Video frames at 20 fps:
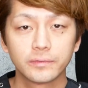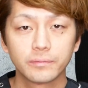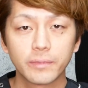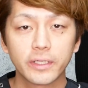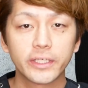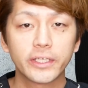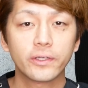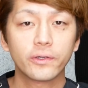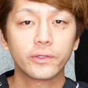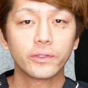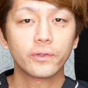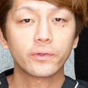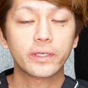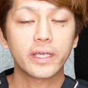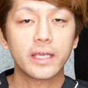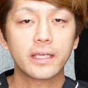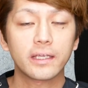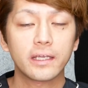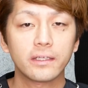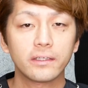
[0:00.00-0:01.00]
まあ、匂いの
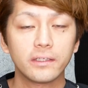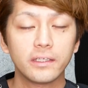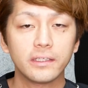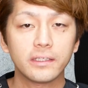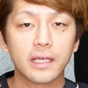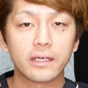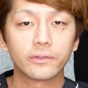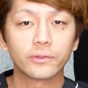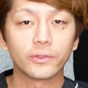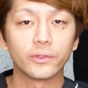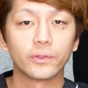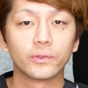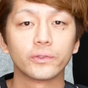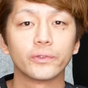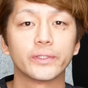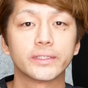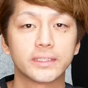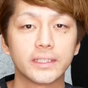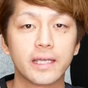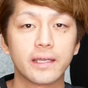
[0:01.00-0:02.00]
軽減になるということ
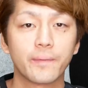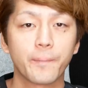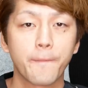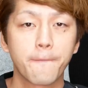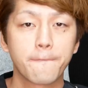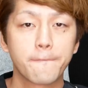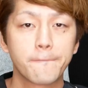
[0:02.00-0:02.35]
ですね